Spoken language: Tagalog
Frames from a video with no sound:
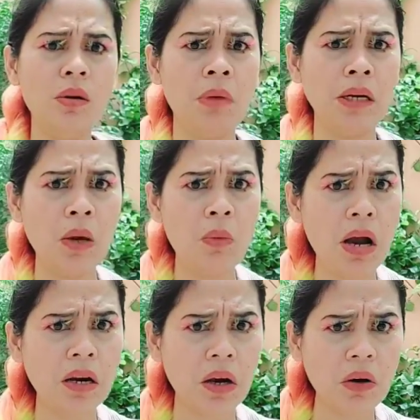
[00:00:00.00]
maniwang
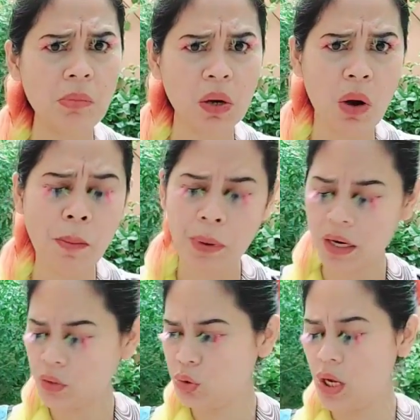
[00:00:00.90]
ra ko, magwapa
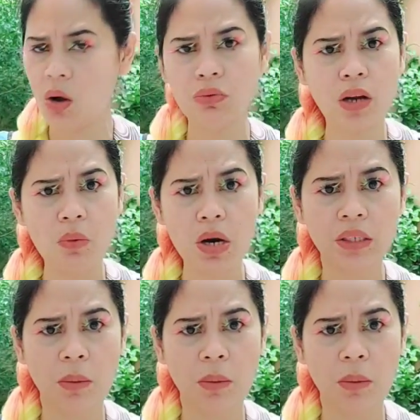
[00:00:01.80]
ra niya akong lawas.